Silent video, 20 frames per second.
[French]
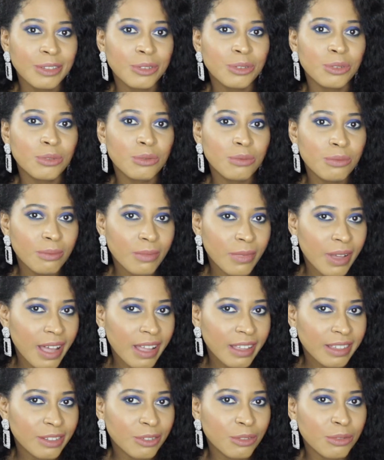qu'une
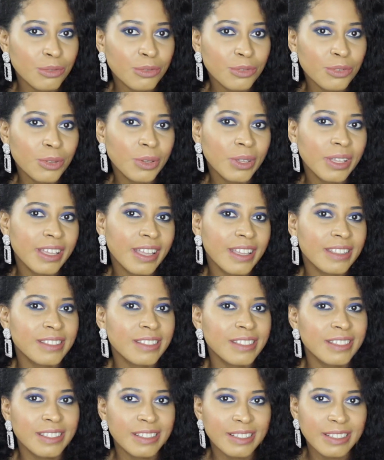marque ferait à
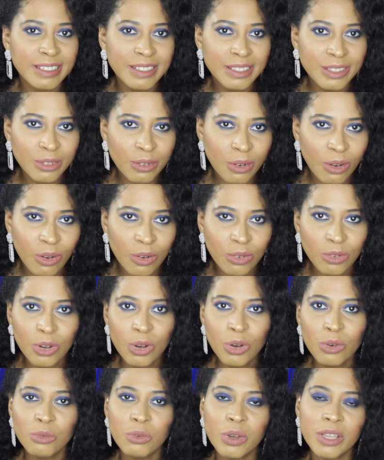ses clients
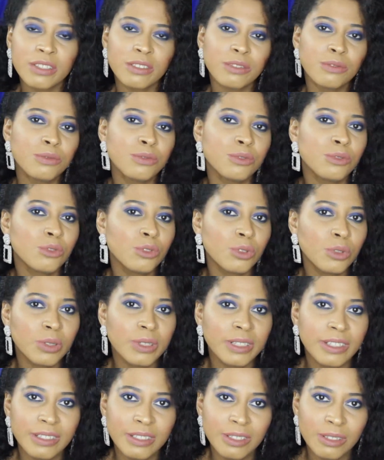ou à ses futurs
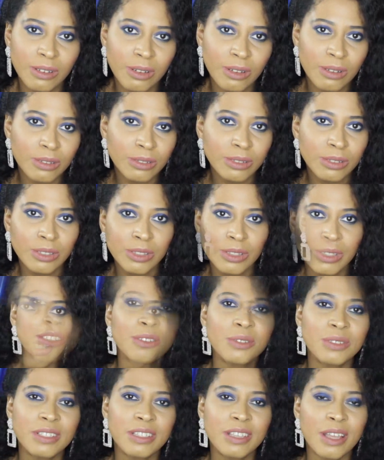clients. Je
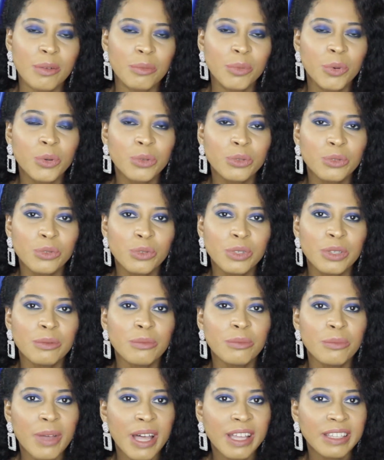sais que c'est un
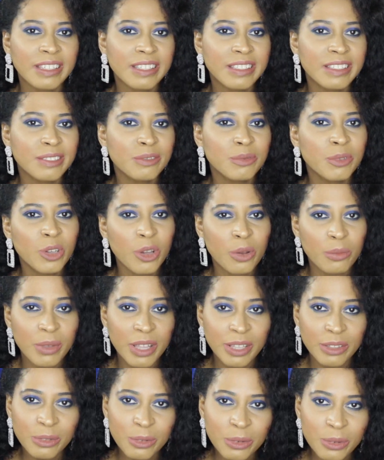produit marketing comme
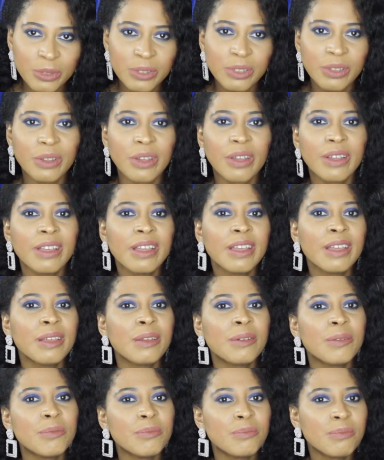un autre,
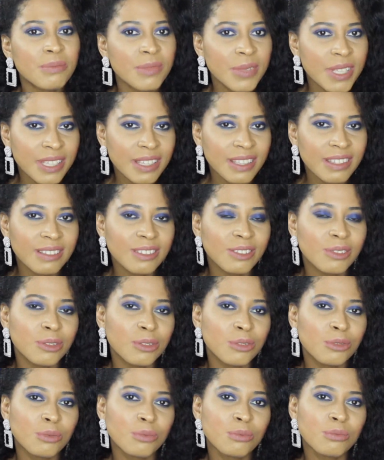mais
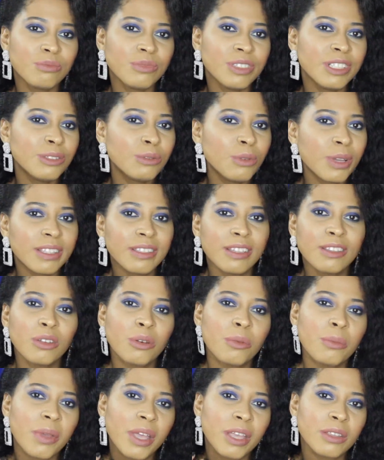euh, il doit
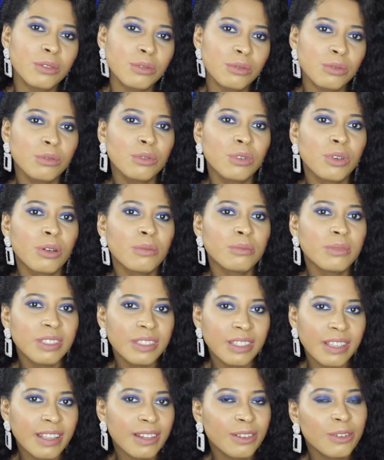être perçu comme
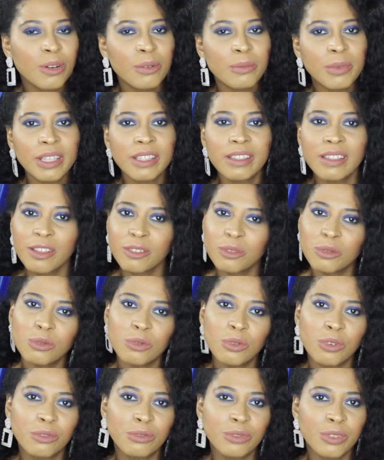tel, comme un
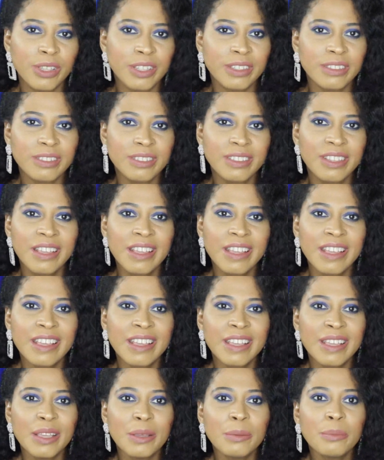cadeau en fait
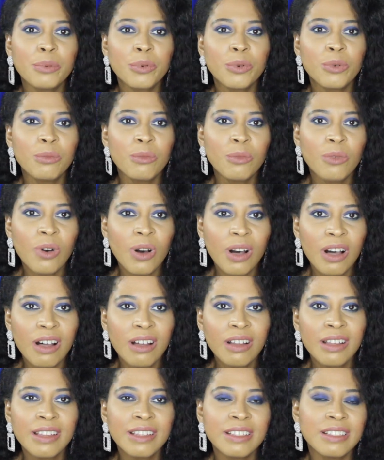et pour
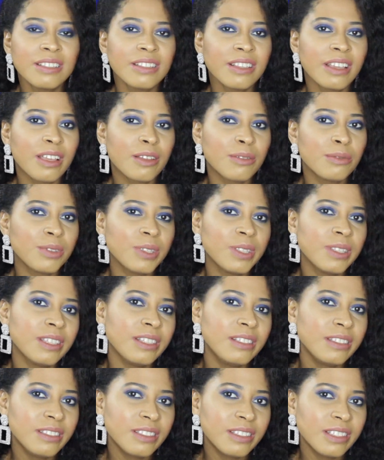moi, il sert à
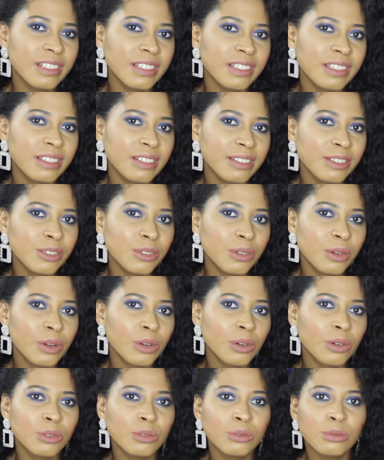fidéliser les
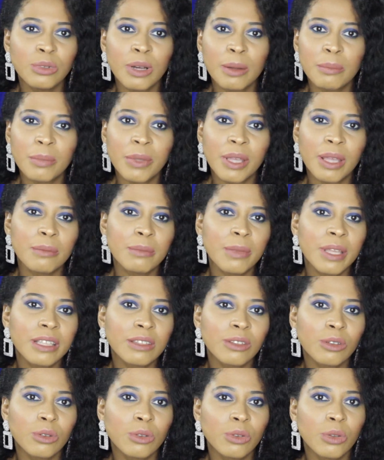clients ou à
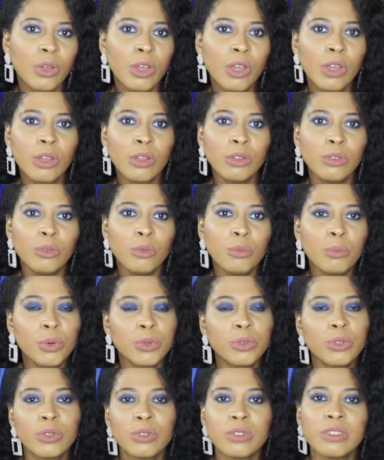permettre de
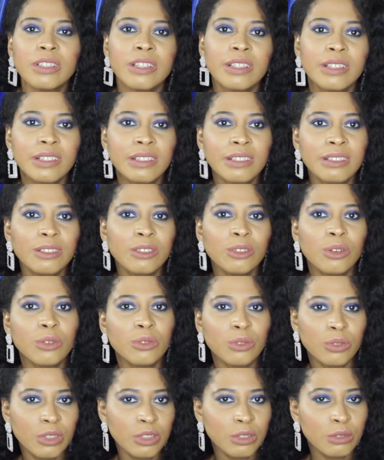potentiels
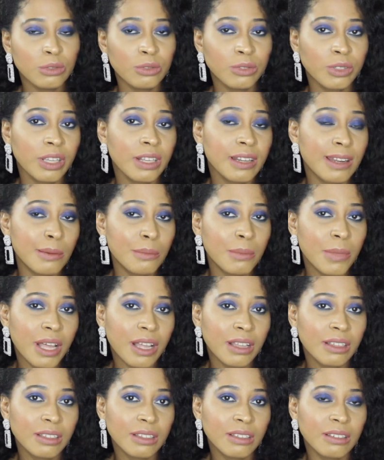clients de découvrir la
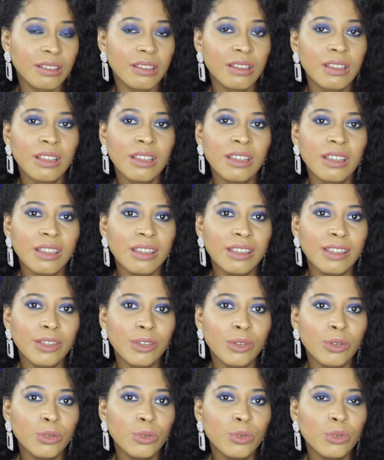marque.
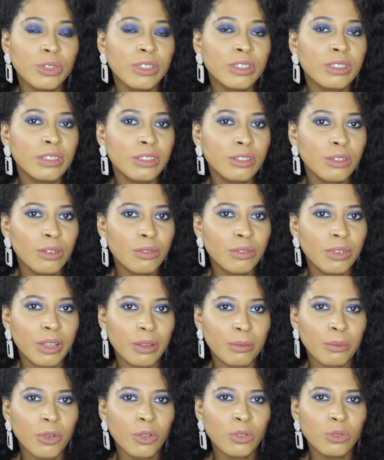Et le client
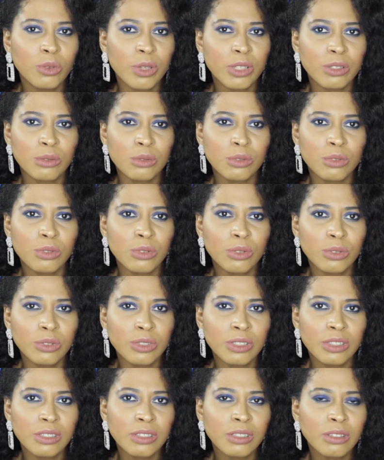vraiment doit se
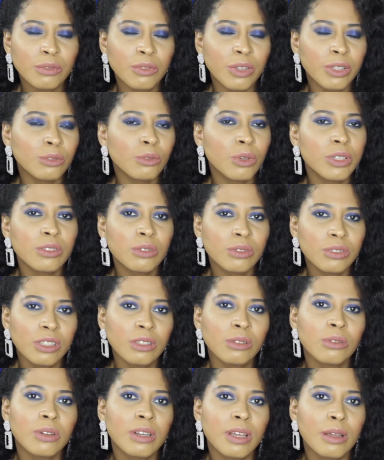sentir, enfin doit
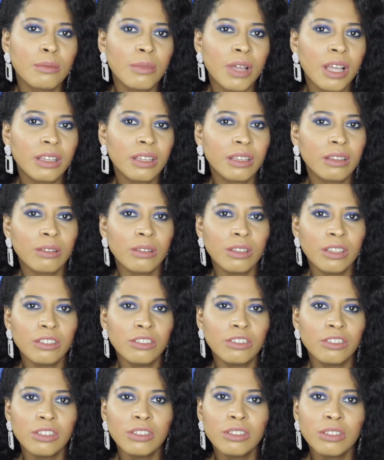sentir que la marque
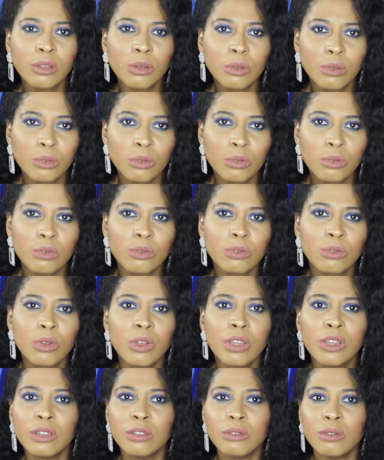est
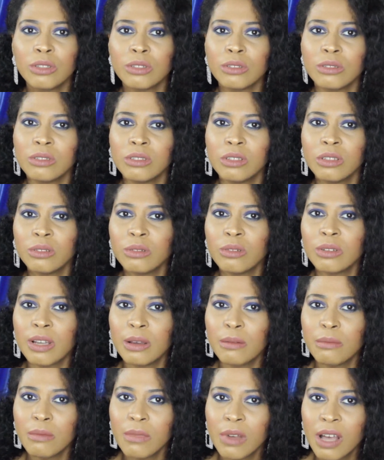généreuse, il doit sentir que
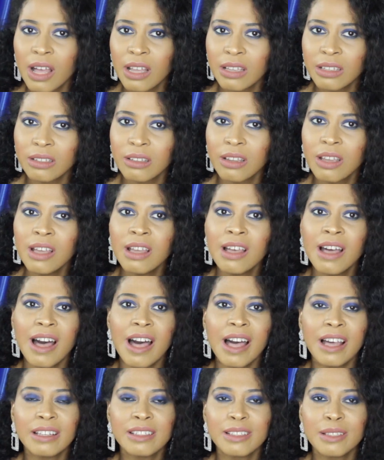la marque
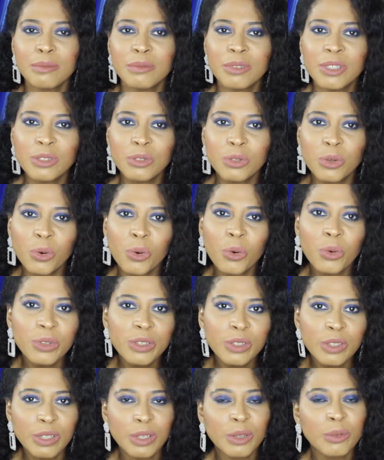a accepté de
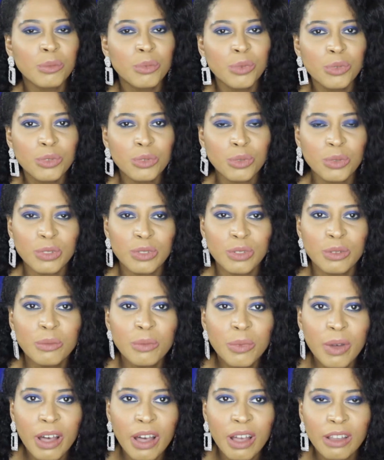rogner un peu sur ses
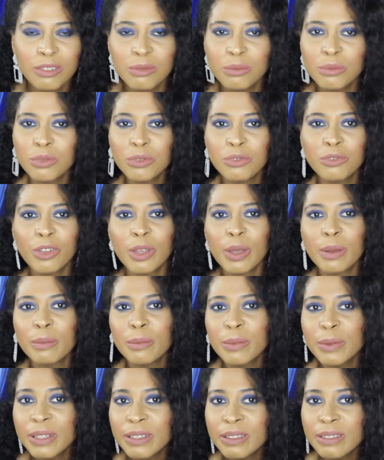marges pour faire
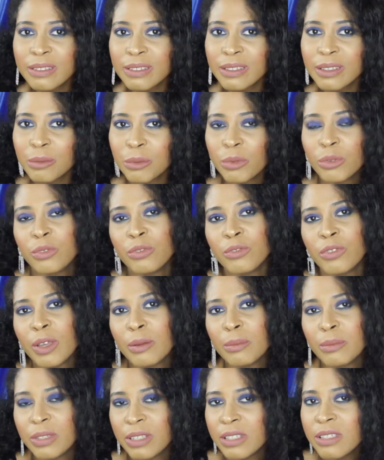plaisir, pour lui
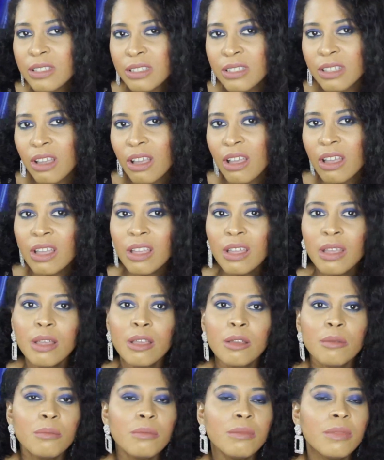faire plaisir,
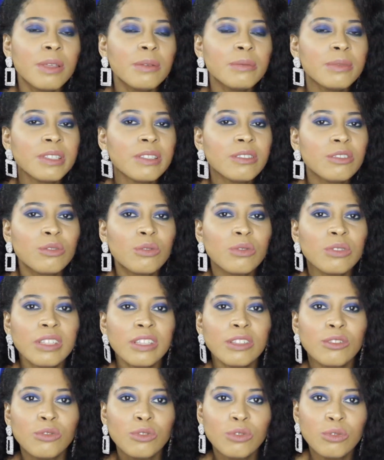même si ce
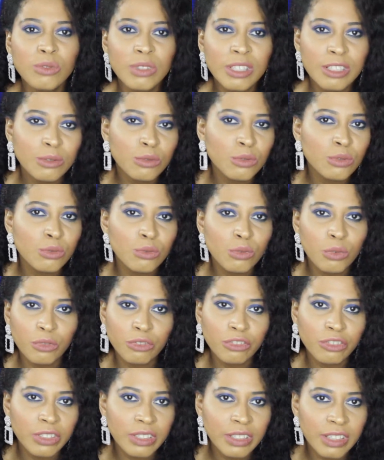n'est qu'une illusion
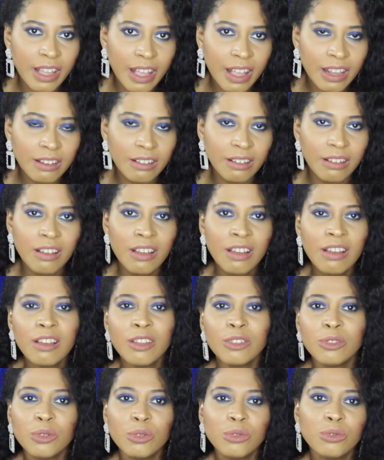au final,
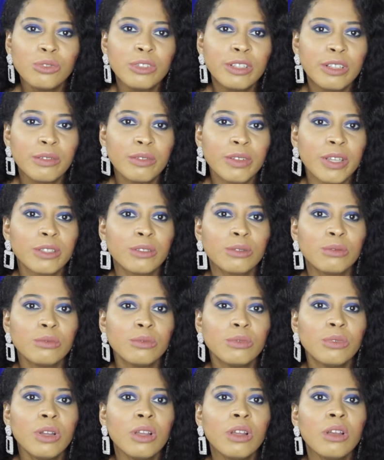de toutes les
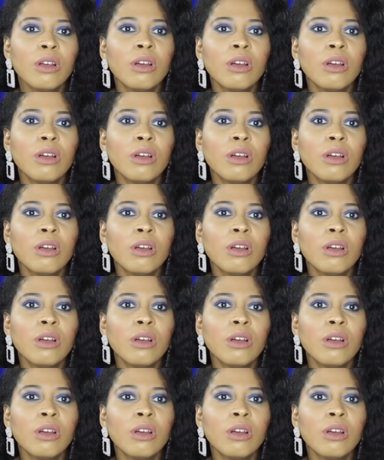façons.